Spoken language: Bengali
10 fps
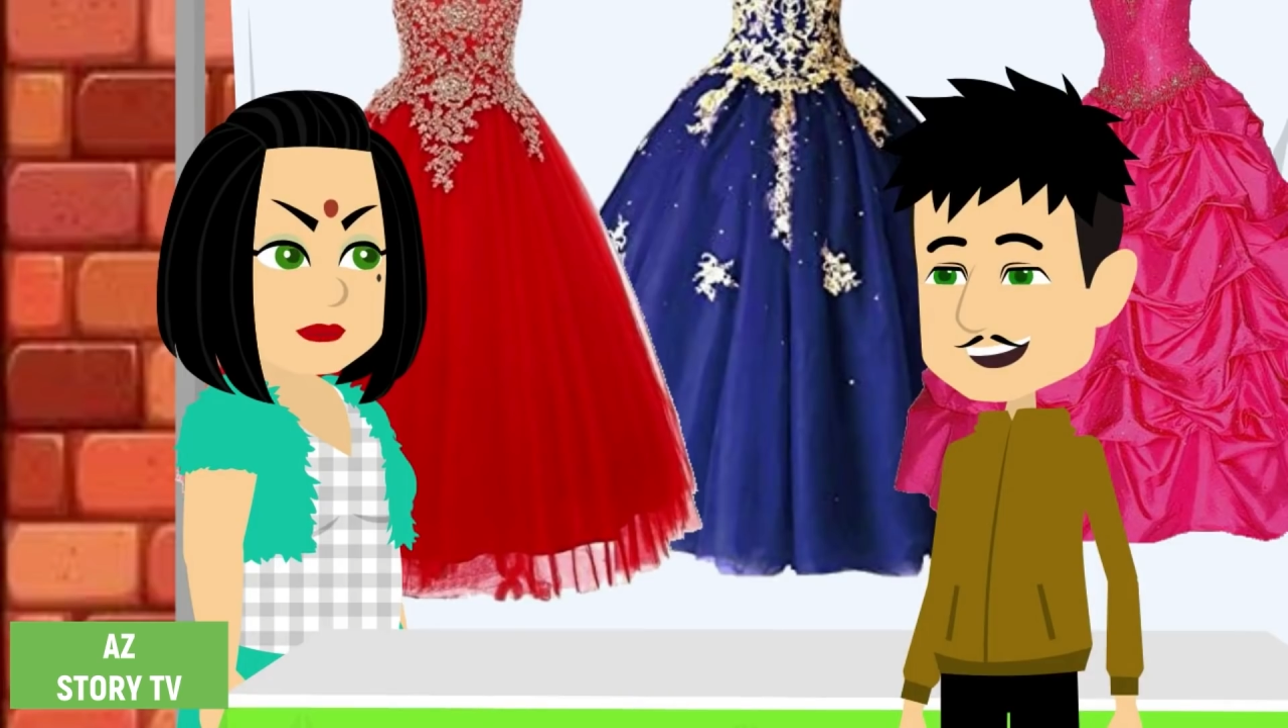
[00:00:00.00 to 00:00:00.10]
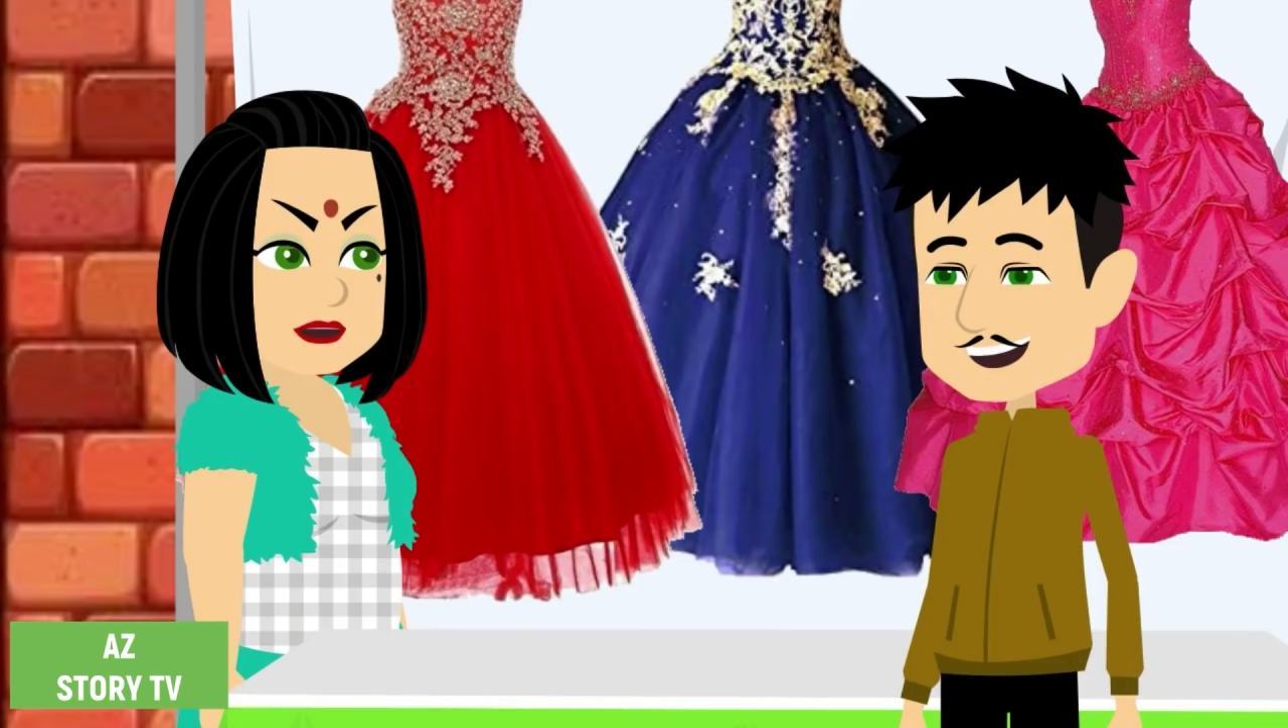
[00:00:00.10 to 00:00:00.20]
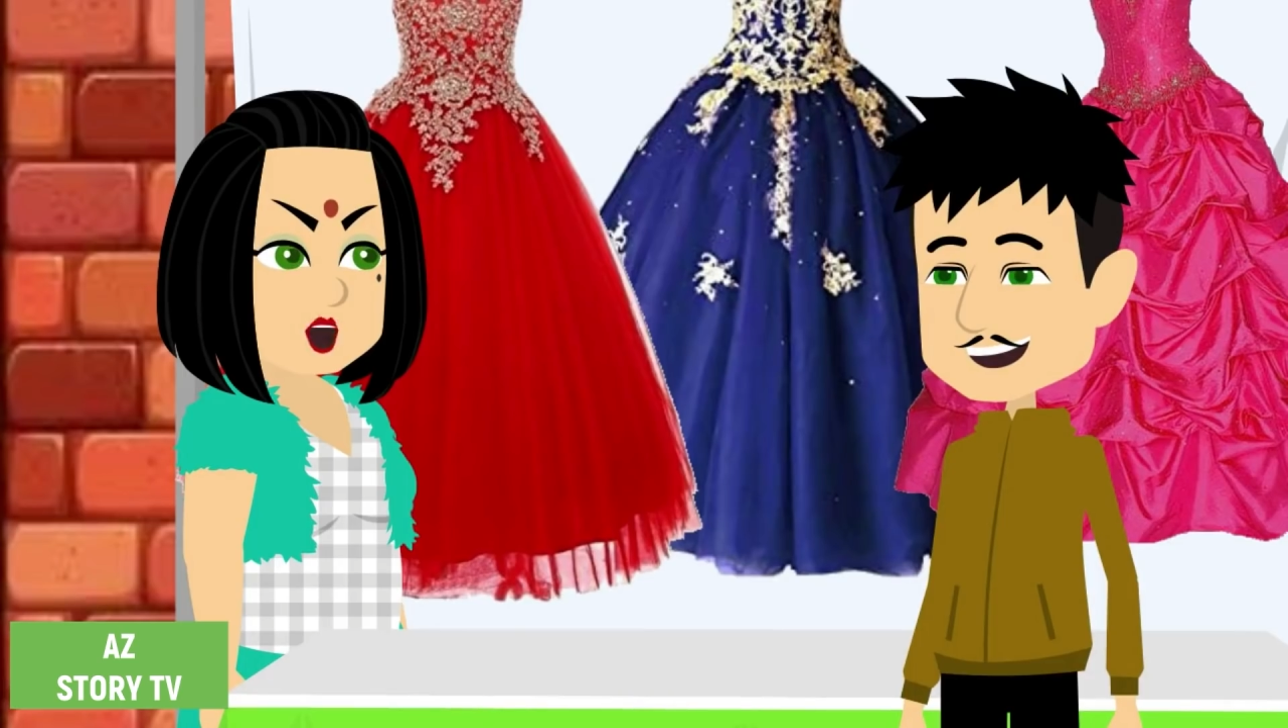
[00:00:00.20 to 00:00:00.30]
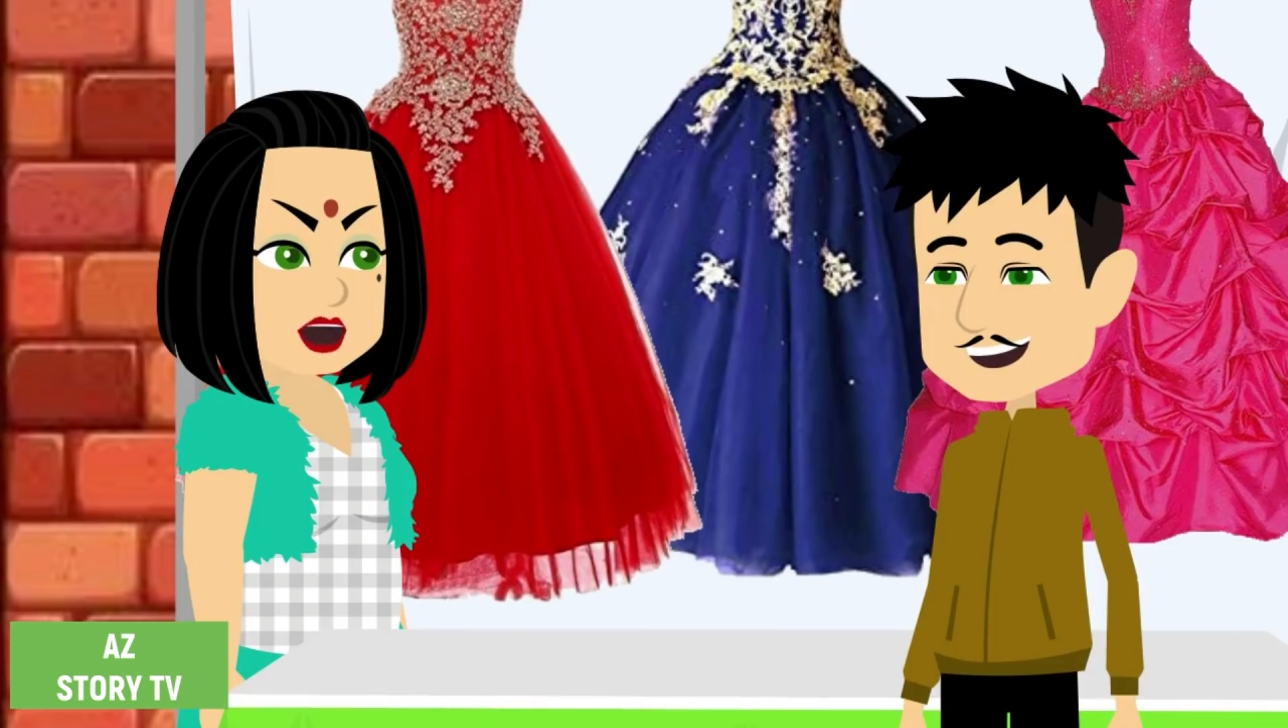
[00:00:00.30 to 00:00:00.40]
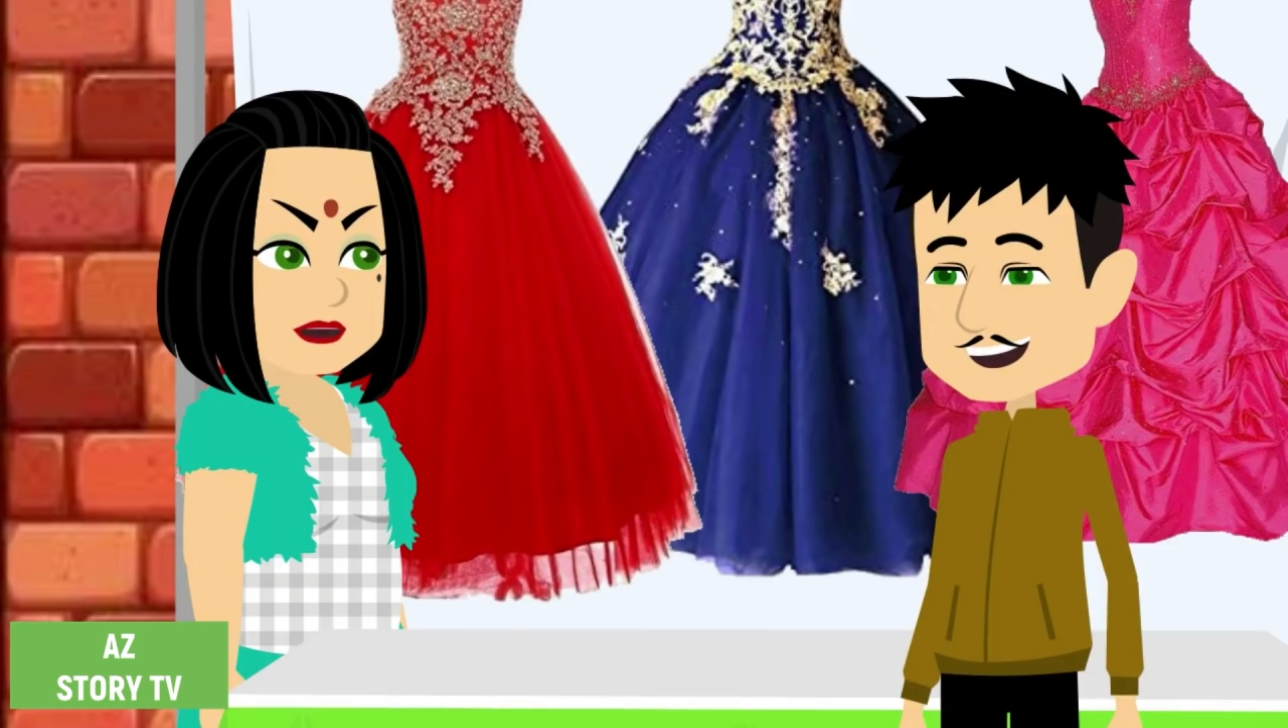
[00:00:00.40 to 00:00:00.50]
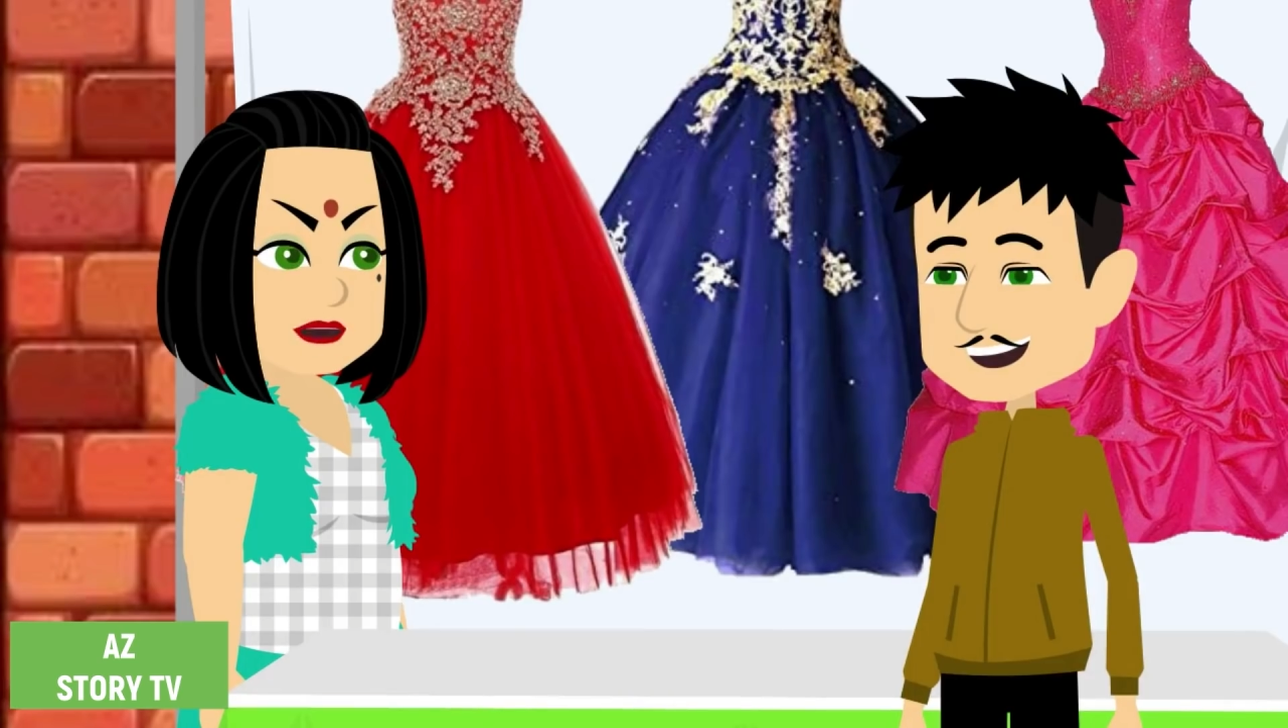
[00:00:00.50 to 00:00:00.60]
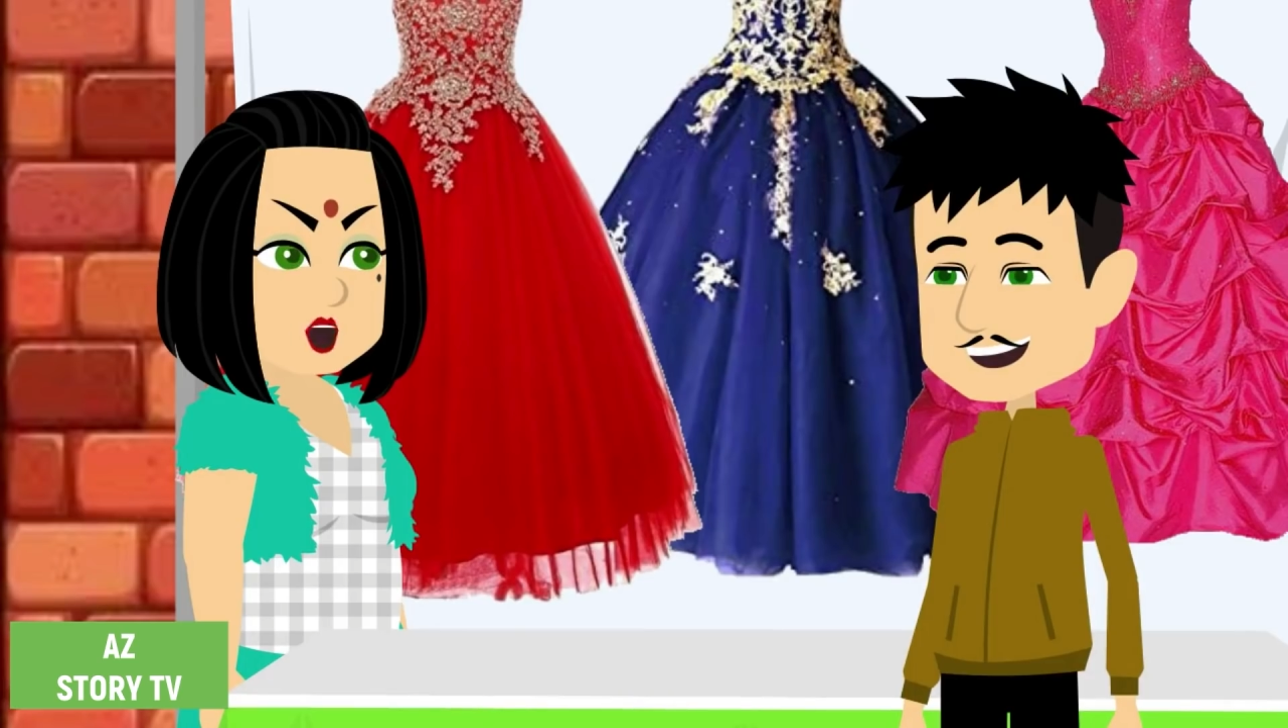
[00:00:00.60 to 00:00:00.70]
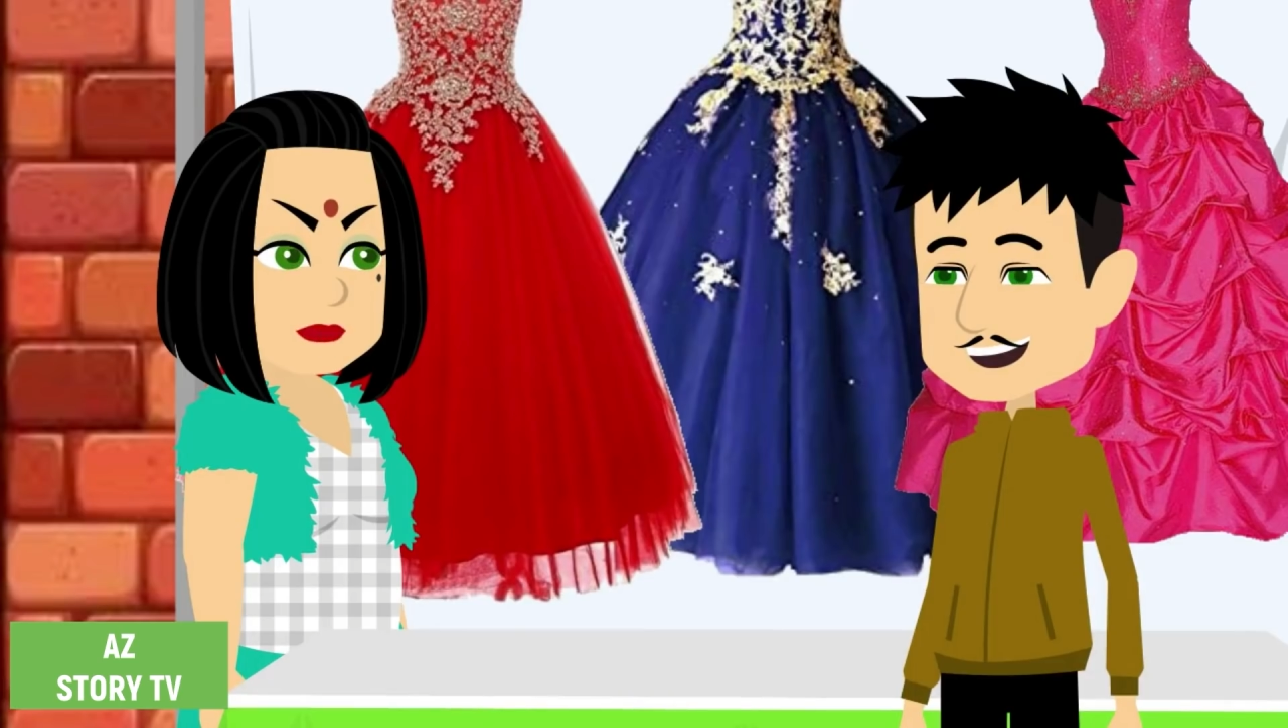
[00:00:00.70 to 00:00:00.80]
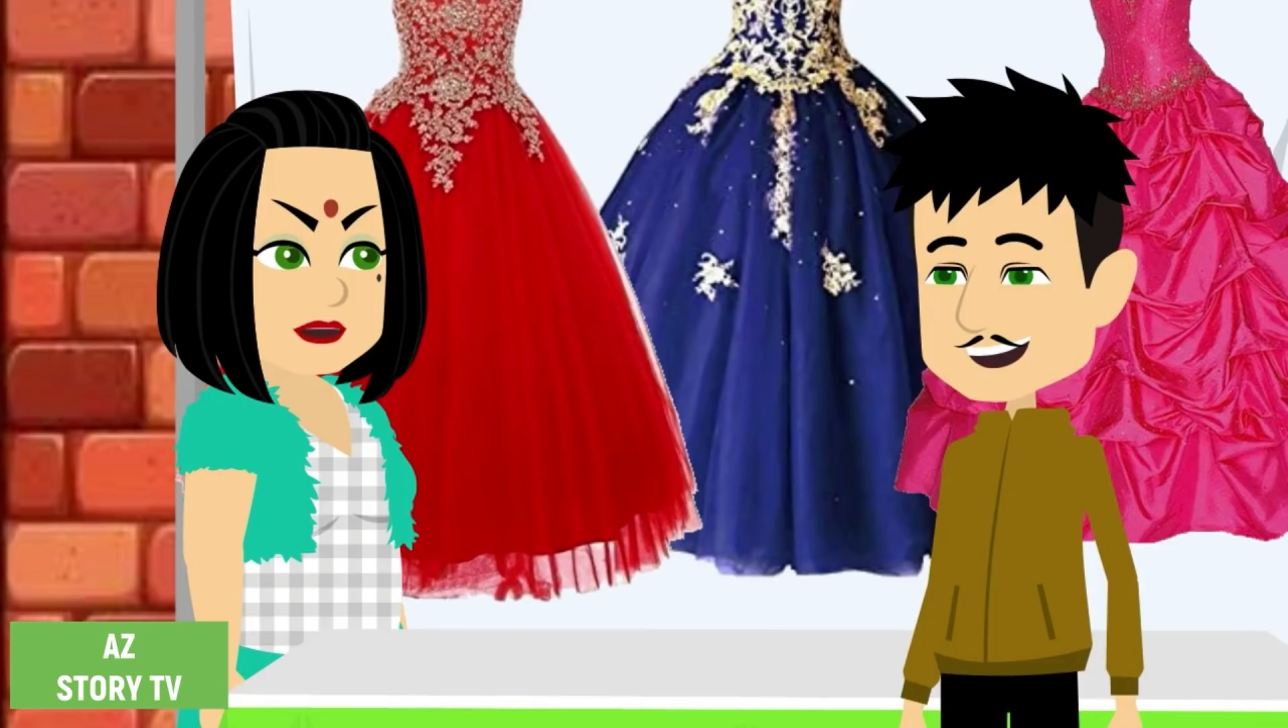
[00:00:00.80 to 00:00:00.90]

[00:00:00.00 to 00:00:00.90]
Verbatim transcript: ইনকাম করলে